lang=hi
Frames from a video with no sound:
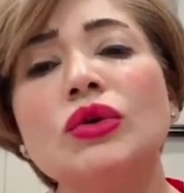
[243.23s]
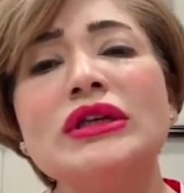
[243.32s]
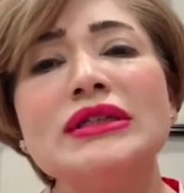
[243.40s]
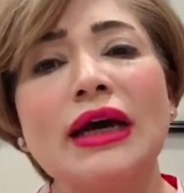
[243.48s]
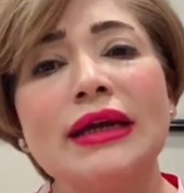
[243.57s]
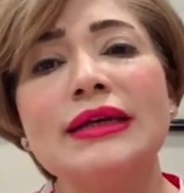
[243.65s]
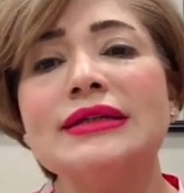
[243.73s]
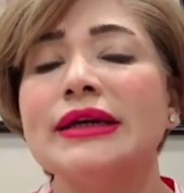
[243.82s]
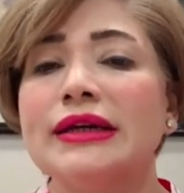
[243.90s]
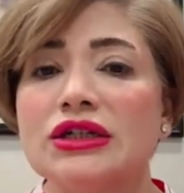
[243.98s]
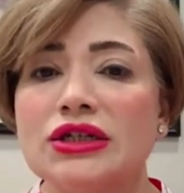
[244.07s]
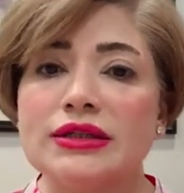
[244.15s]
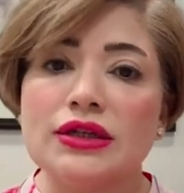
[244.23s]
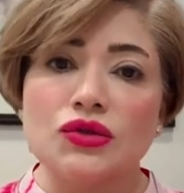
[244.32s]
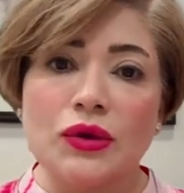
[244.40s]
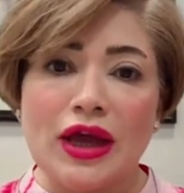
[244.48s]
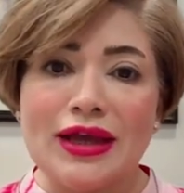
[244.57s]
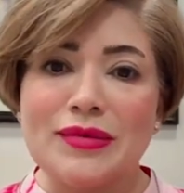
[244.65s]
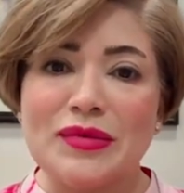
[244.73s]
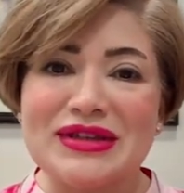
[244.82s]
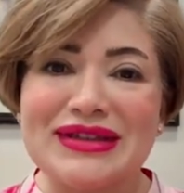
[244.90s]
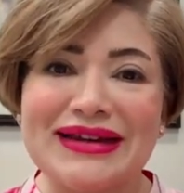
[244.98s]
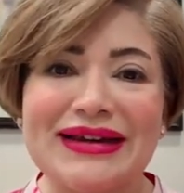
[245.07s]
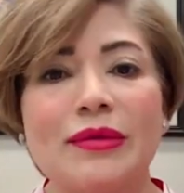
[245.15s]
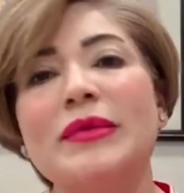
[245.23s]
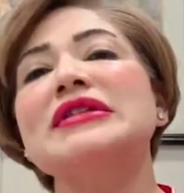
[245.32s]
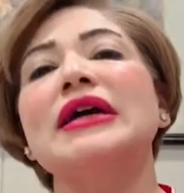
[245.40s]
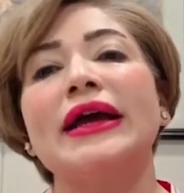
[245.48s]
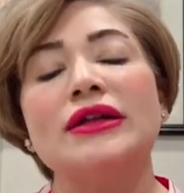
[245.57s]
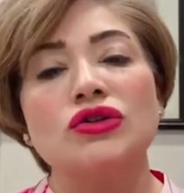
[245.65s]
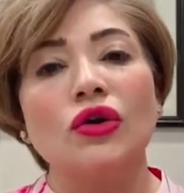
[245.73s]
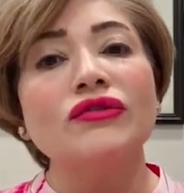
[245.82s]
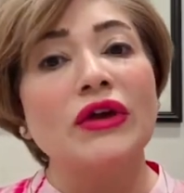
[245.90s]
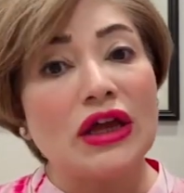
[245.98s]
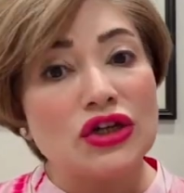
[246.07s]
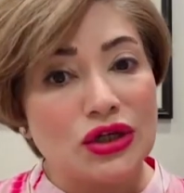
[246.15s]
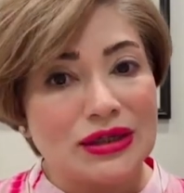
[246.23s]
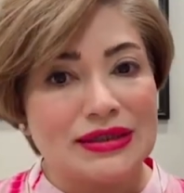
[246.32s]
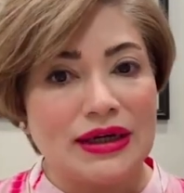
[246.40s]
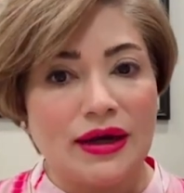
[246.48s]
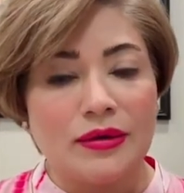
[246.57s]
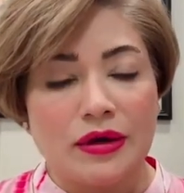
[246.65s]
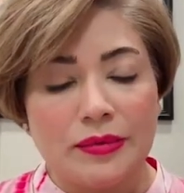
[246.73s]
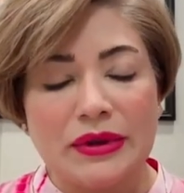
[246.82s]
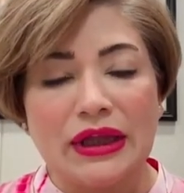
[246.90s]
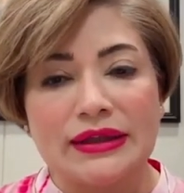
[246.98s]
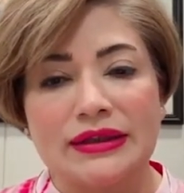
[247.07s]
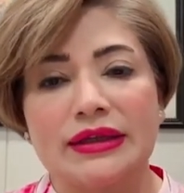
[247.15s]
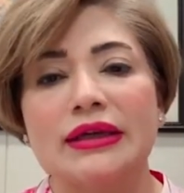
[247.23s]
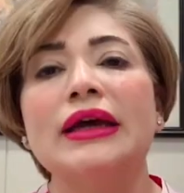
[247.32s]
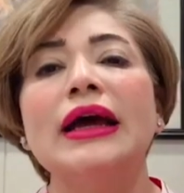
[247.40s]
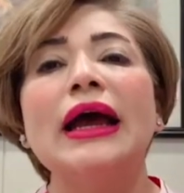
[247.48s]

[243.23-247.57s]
ये सारी की सारी चीज़ें जो हैं ये बेसिकली हमें साइंस ऑफ एजिंग बताती हैं